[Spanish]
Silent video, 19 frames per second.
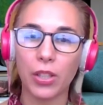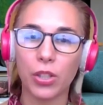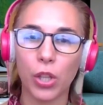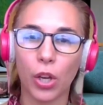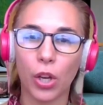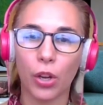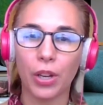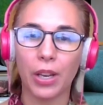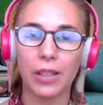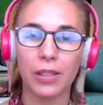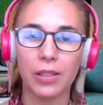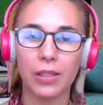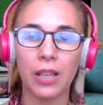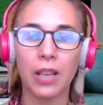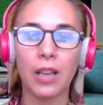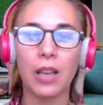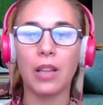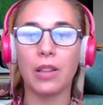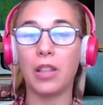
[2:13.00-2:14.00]

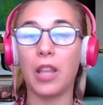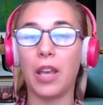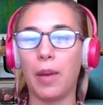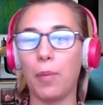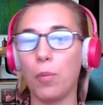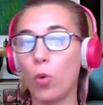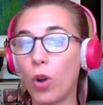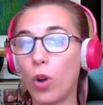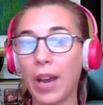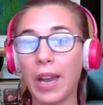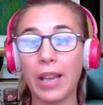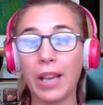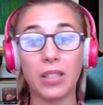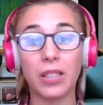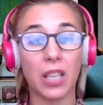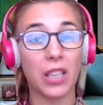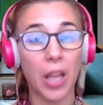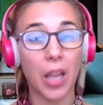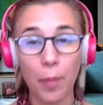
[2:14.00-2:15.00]
adhesiones de
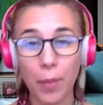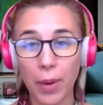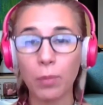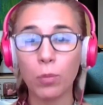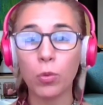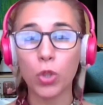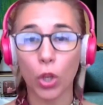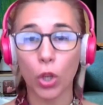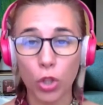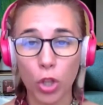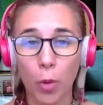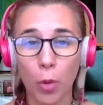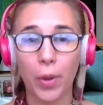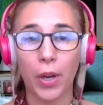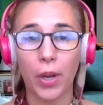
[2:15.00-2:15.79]
mujeres y también muchos